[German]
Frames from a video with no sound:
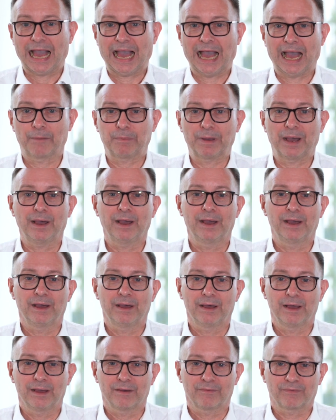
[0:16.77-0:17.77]
aber
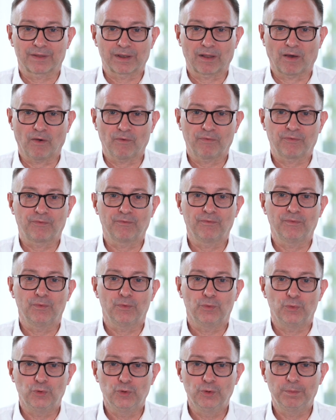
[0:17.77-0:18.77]
verlaufen
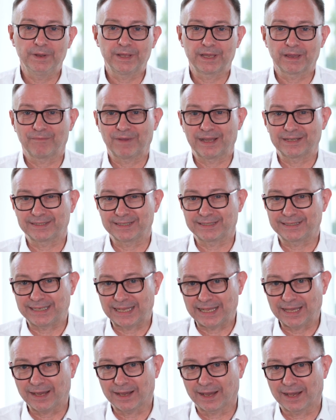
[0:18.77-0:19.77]
üblicherweise
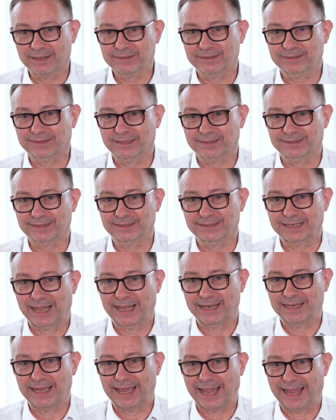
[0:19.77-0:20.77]
derart, dass es
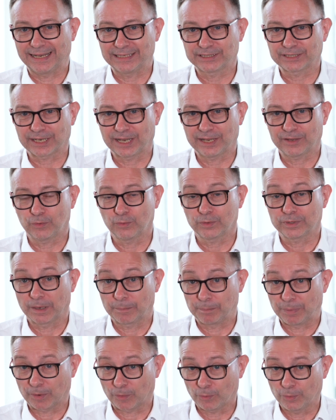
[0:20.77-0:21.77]
eine Einschränkung
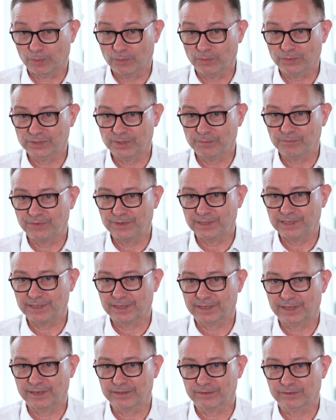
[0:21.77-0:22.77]
der
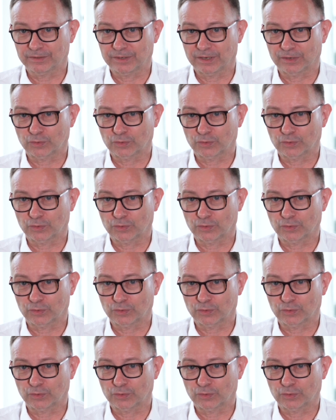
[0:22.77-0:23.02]
Berührungsempfindlichkeit,